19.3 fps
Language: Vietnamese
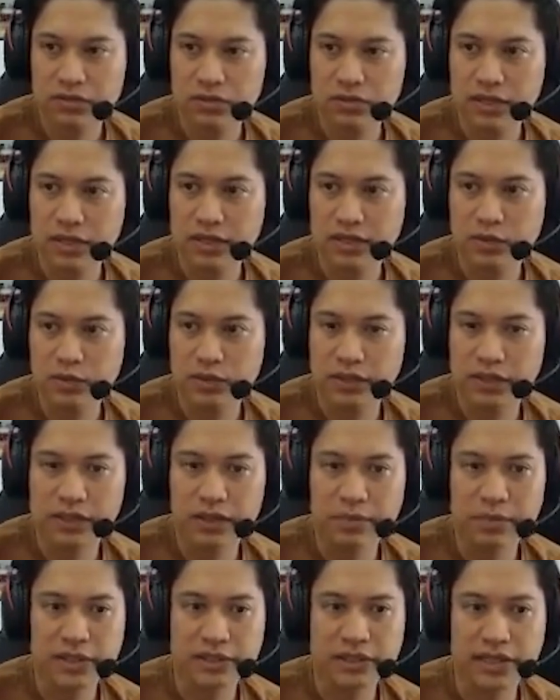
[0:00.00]
Tojin một tí
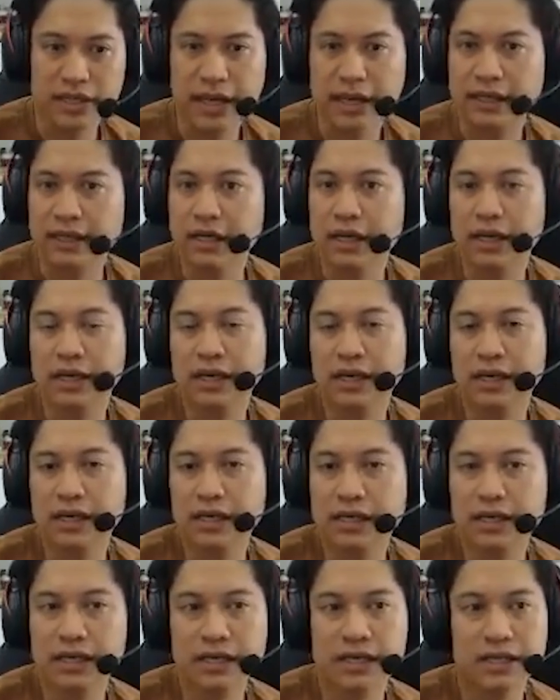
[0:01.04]
nữa mình sẽ đánh
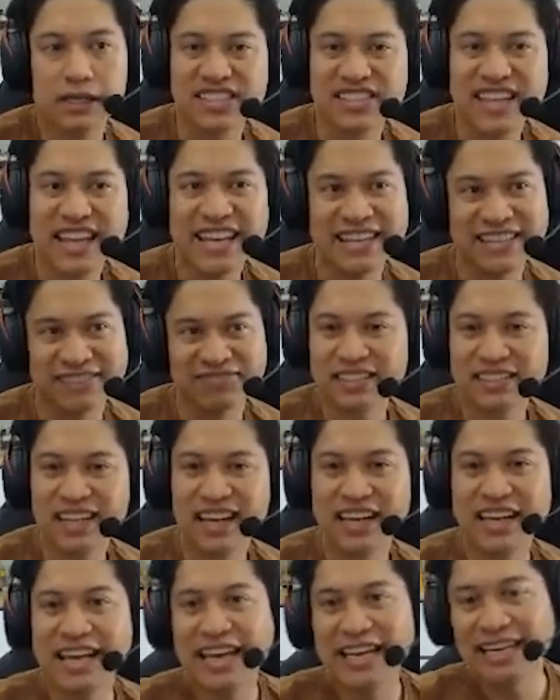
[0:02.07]
Jin,
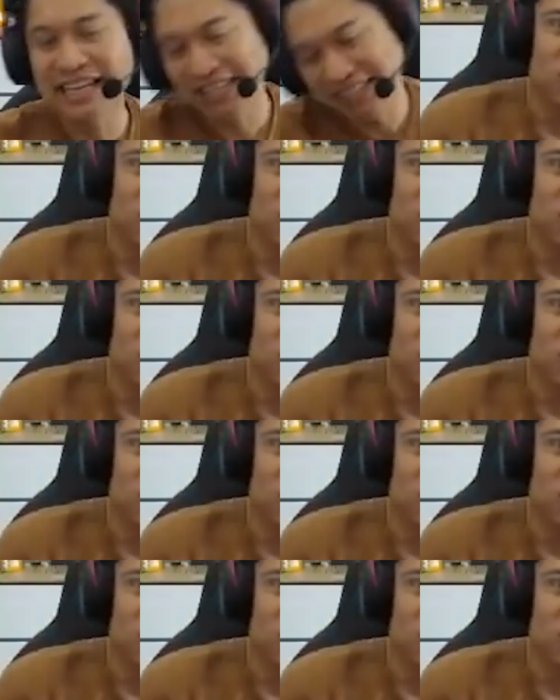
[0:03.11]
Zehin.